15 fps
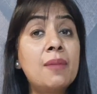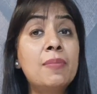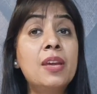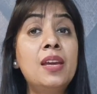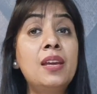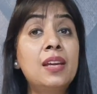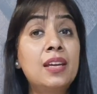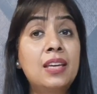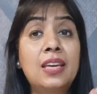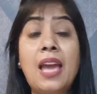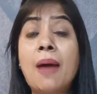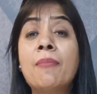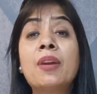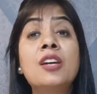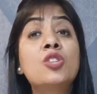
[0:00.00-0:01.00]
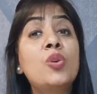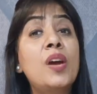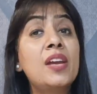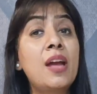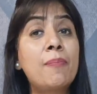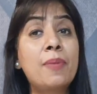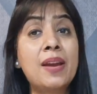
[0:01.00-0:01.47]
कमी कैमरा जो
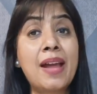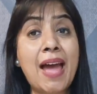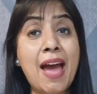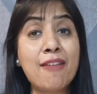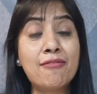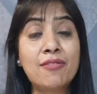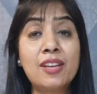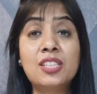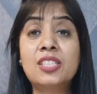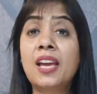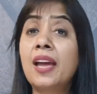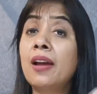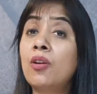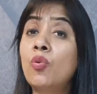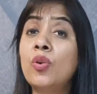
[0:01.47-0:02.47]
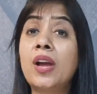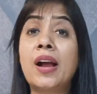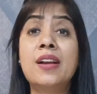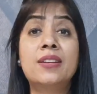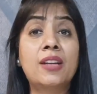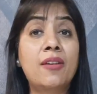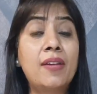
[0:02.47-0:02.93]
है यहाँ पर एवरेज है कोई
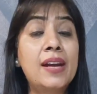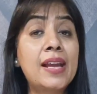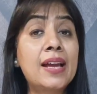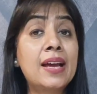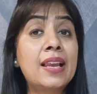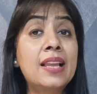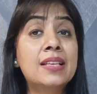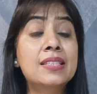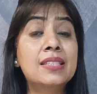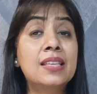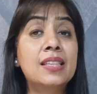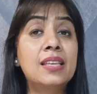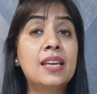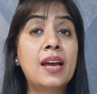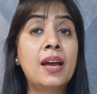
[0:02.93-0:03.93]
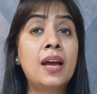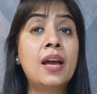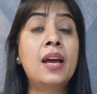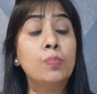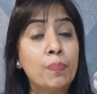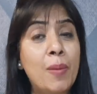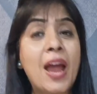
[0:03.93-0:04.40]
अल्ट्रा वाइड एंगल लेंस नहीं दिया
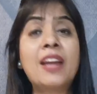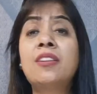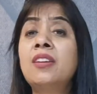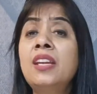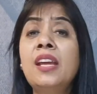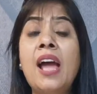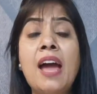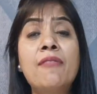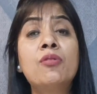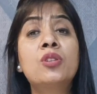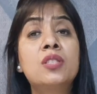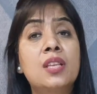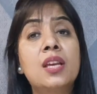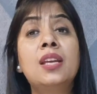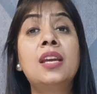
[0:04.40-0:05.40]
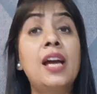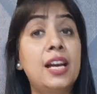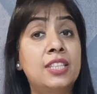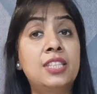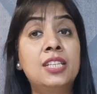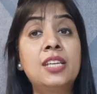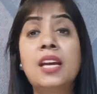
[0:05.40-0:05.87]
है बैटरी आई वुड से कि
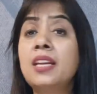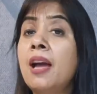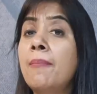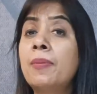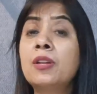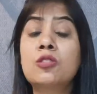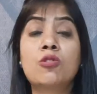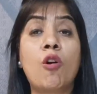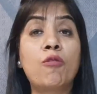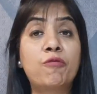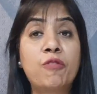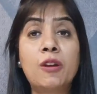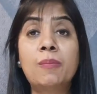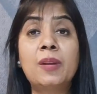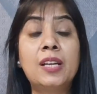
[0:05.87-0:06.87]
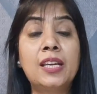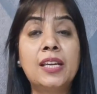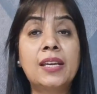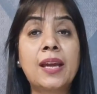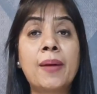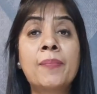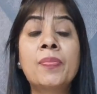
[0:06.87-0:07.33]
अच्छी है यहाँ पर सॉफ्टवेयर भी
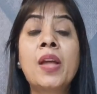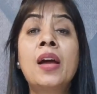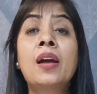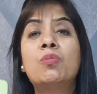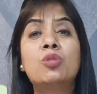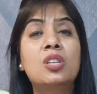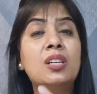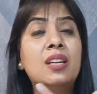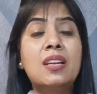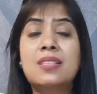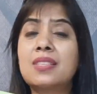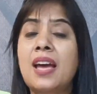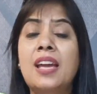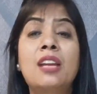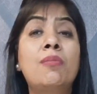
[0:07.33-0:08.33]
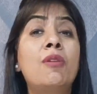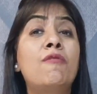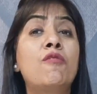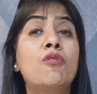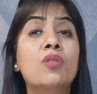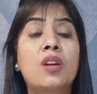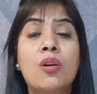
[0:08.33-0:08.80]
ठीक है मुझे डिज़ाइन भी
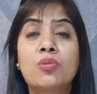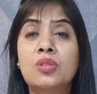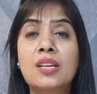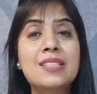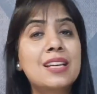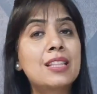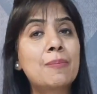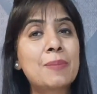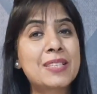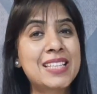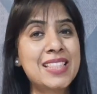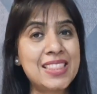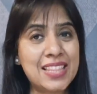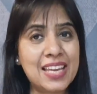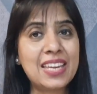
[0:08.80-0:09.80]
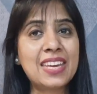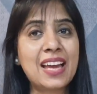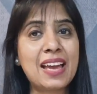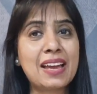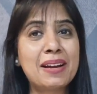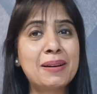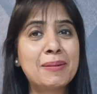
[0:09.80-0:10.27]
फ़ोन का उतना ज़्यादा पसंद नहीं
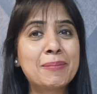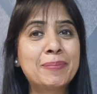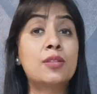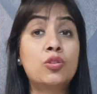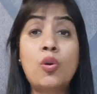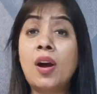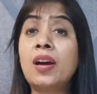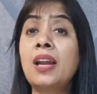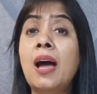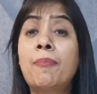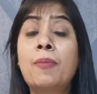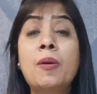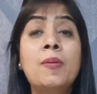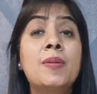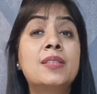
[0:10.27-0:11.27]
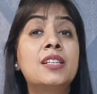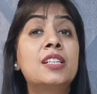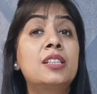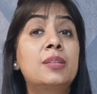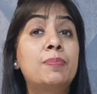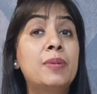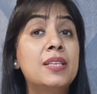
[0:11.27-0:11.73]
आया तो अगर आपका भी
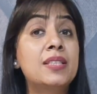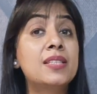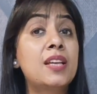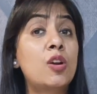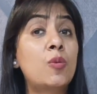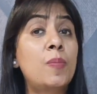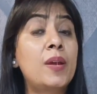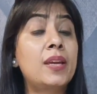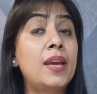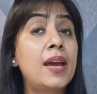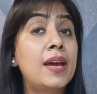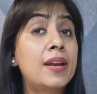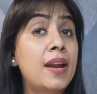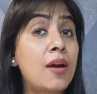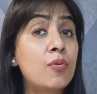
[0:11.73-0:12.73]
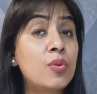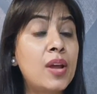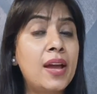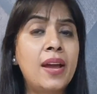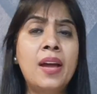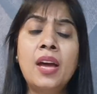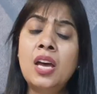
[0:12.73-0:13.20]
बजट बीस हज़ार रुपए के अराउंड
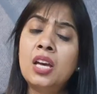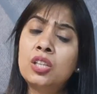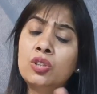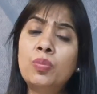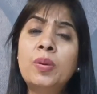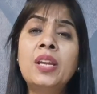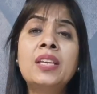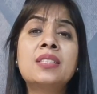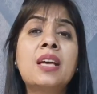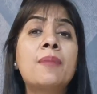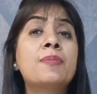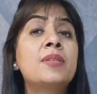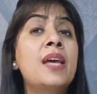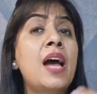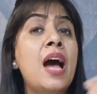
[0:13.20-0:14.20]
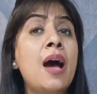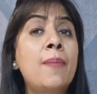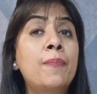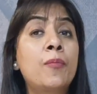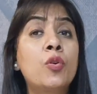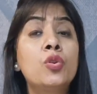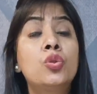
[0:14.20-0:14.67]
है तो मेरे हिसाब से
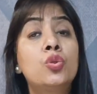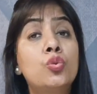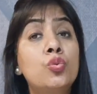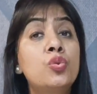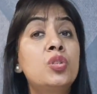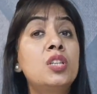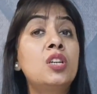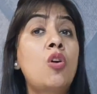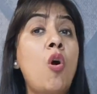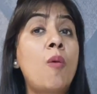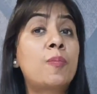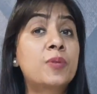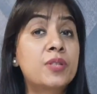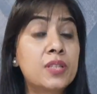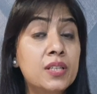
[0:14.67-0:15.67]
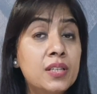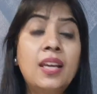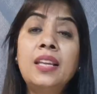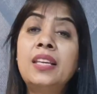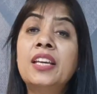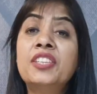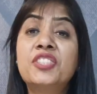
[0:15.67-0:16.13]
आप कोई दूसरी ऑप्शन
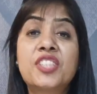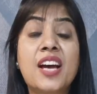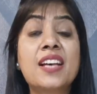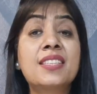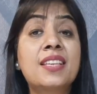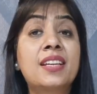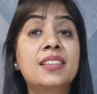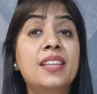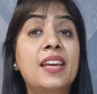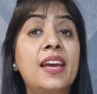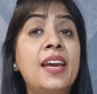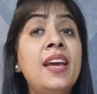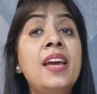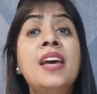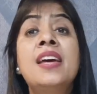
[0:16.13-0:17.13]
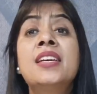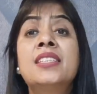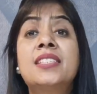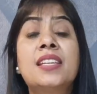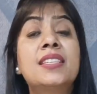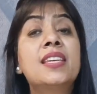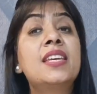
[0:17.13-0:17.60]
के लिए जा सकते हैं
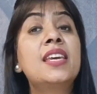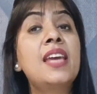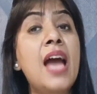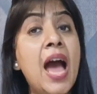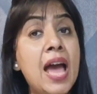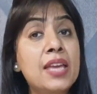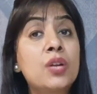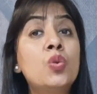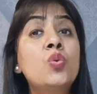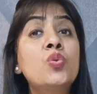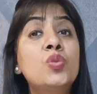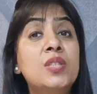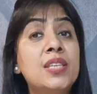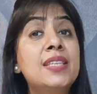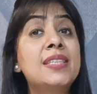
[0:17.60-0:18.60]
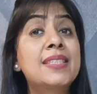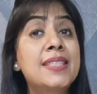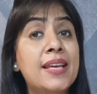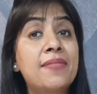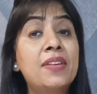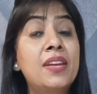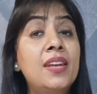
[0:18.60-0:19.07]
जैसे कि आईकू जी
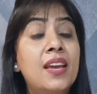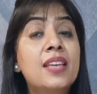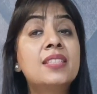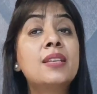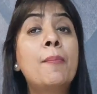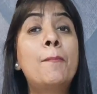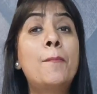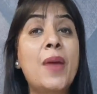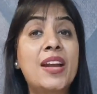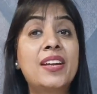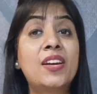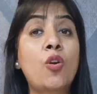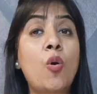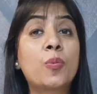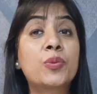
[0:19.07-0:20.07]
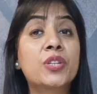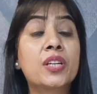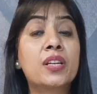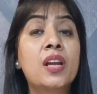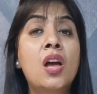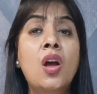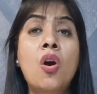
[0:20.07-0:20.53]
सेवन इज़ अ बेटर
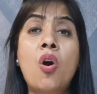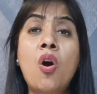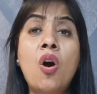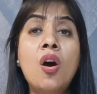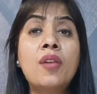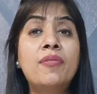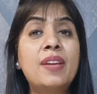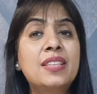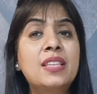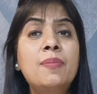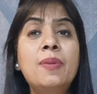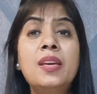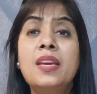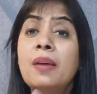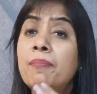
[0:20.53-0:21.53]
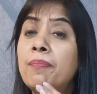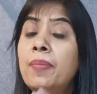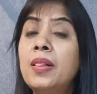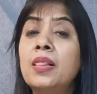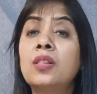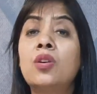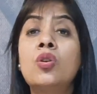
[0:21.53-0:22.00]
ऑप्शन और वैसे भी ये
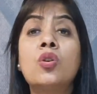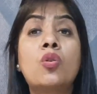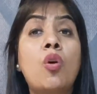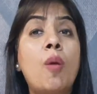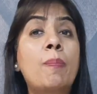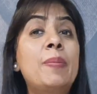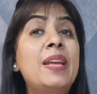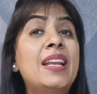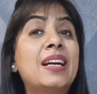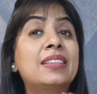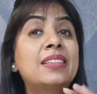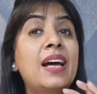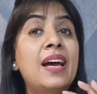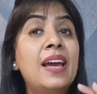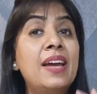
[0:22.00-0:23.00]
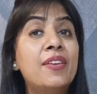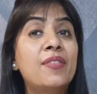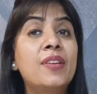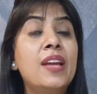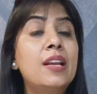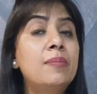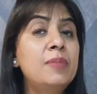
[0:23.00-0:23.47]
बिल्कुल कॉपी लगता है
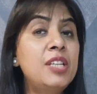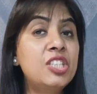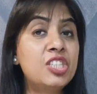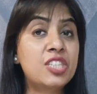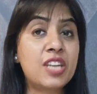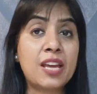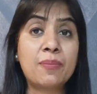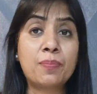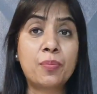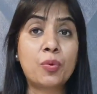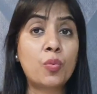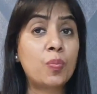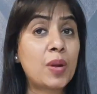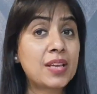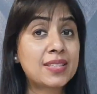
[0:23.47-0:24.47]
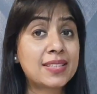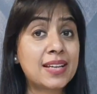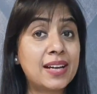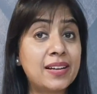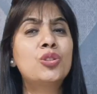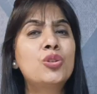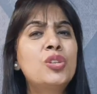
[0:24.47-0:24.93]
रियलमी टेन प्रो प्लस
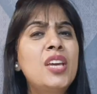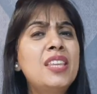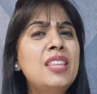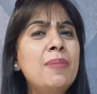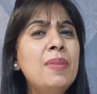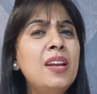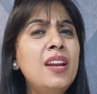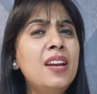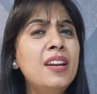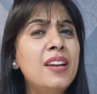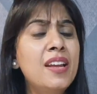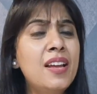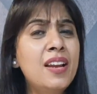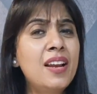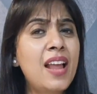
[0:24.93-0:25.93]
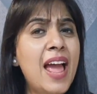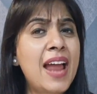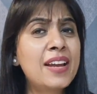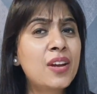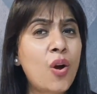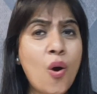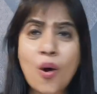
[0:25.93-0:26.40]
का तो ये था मेरा रियल
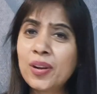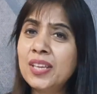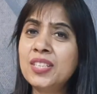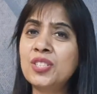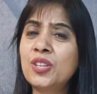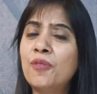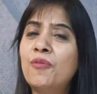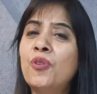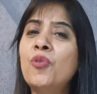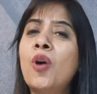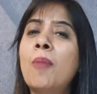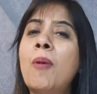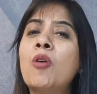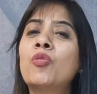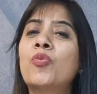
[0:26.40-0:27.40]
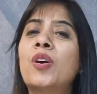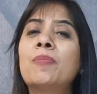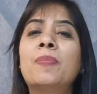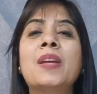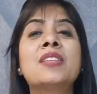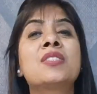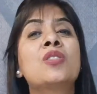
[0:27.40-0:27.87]
एंड ऑनेस्ट रिव्यू अबाउट वन
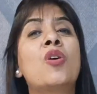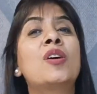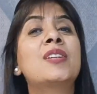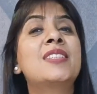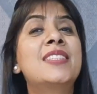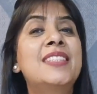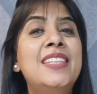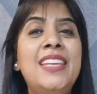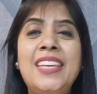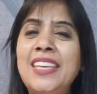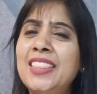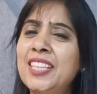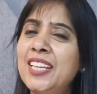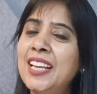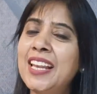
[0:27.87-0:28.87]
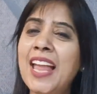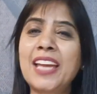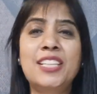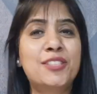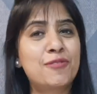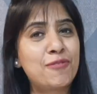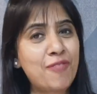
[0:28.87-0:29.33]
प्लस नॉट सी ई थ्री
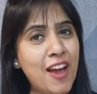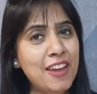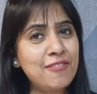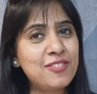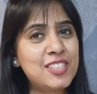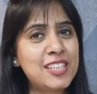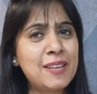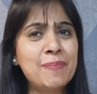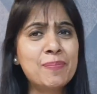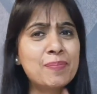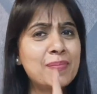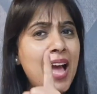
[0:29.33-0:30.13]
लाइट फाइव जी